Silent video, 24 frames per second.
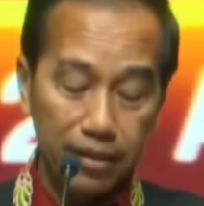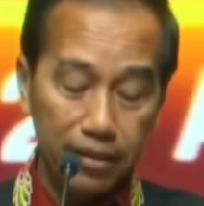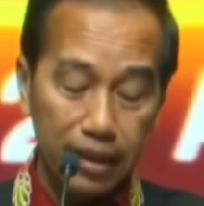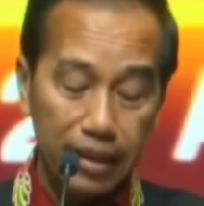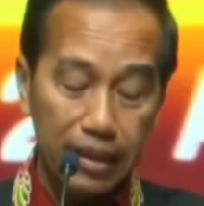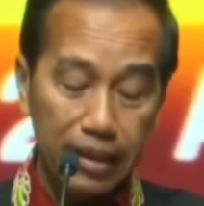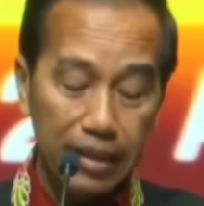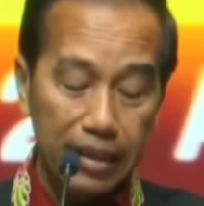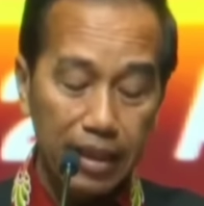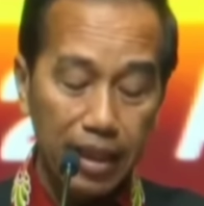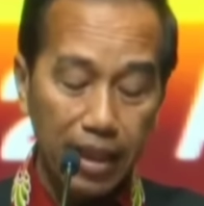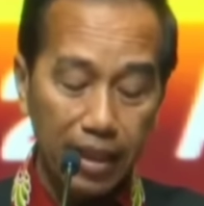
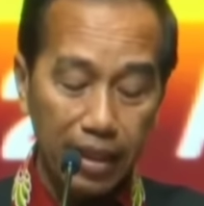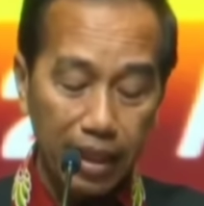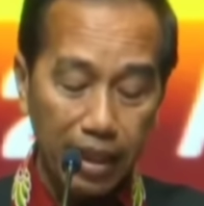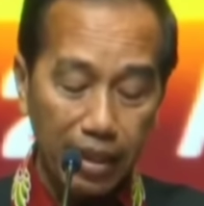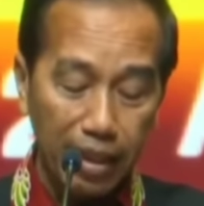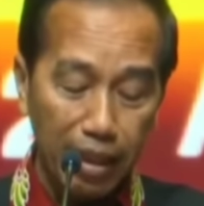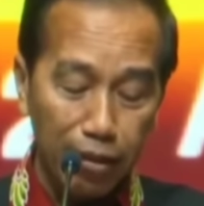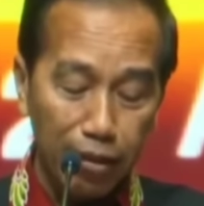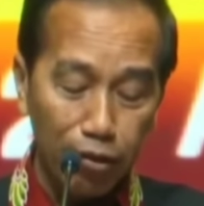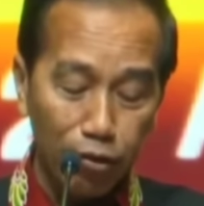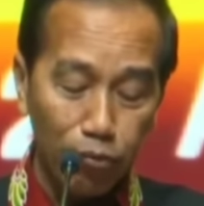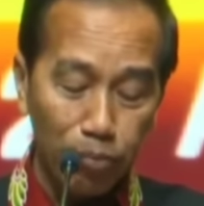Tidak
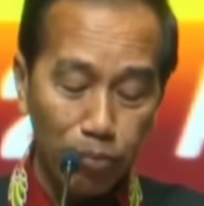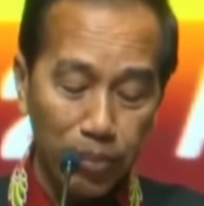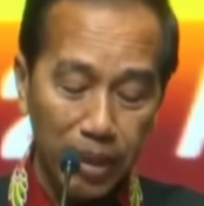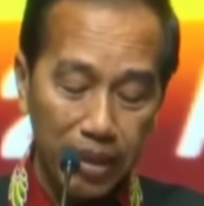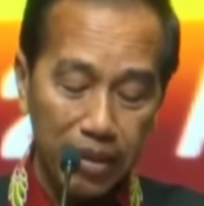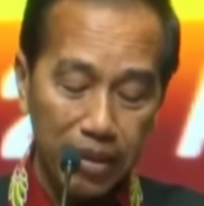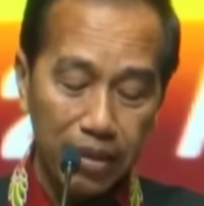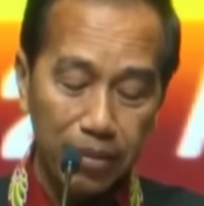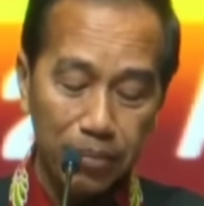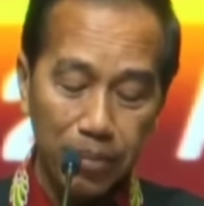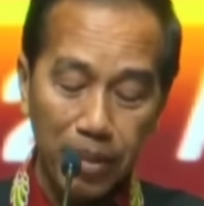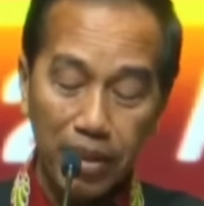kalah
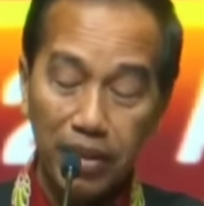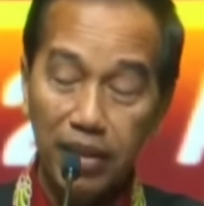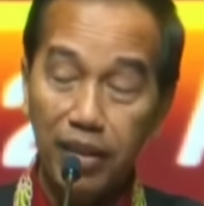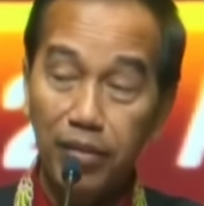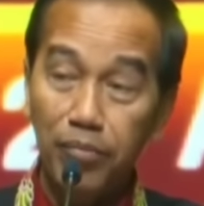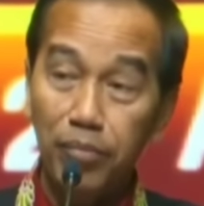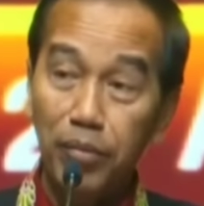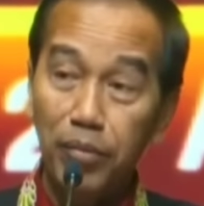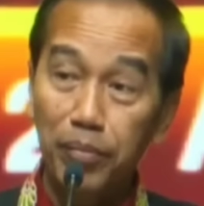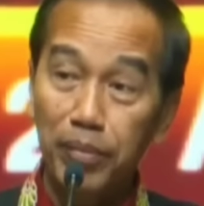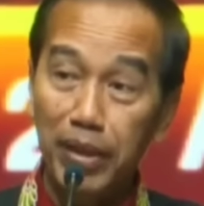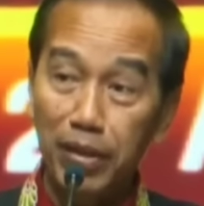rumit
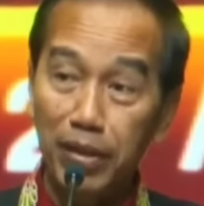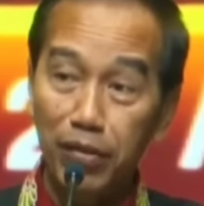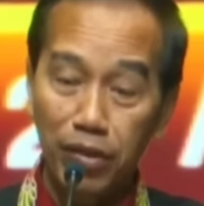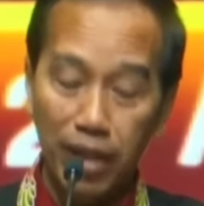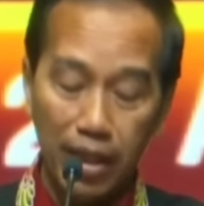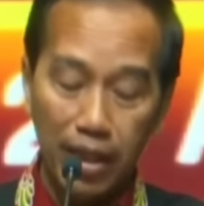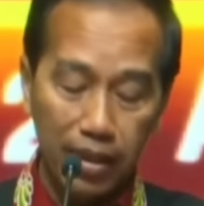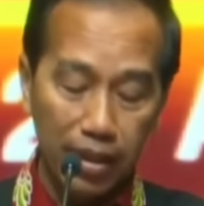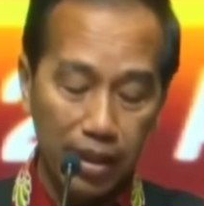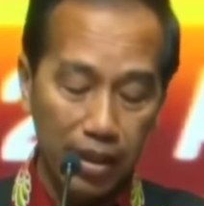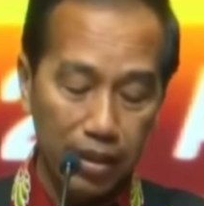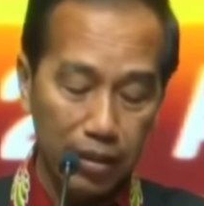dibanding pemilu
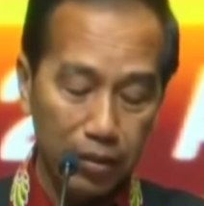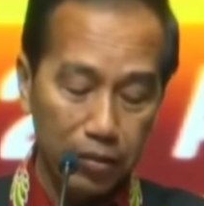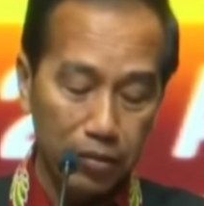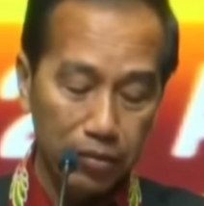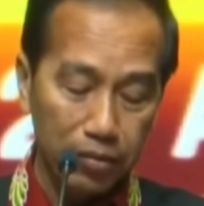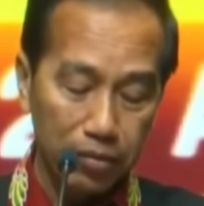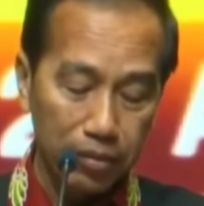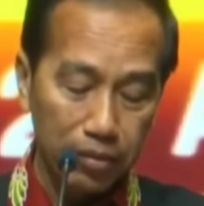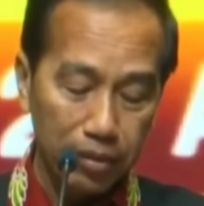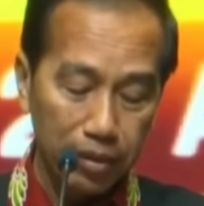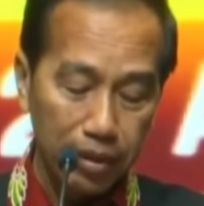yang lalu.